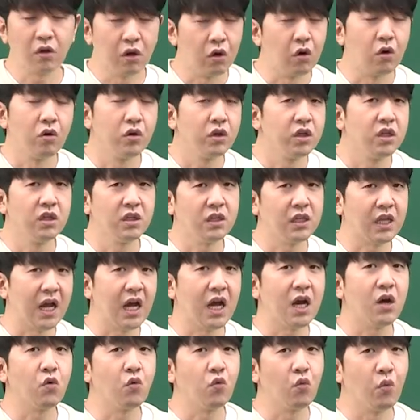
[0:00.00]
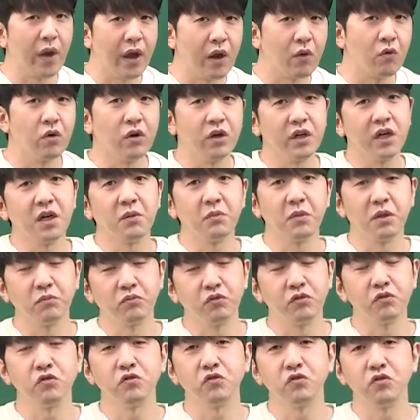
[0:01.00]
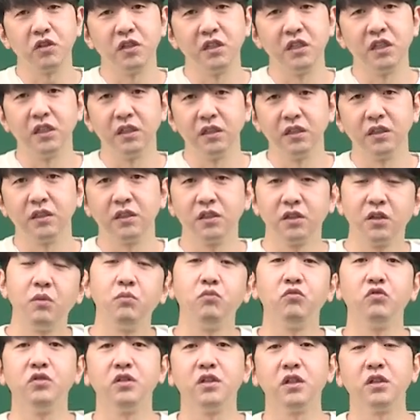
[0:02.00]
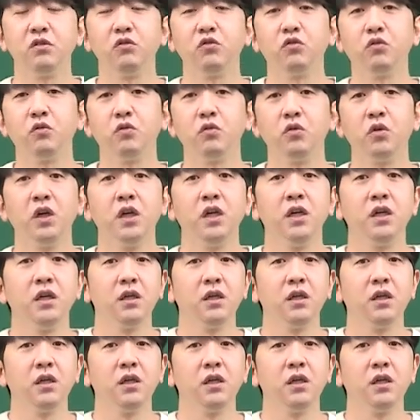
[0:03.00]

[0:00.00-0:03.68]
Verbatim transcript: 거의 다 외워야만 풀 수 있는 그런 문제들도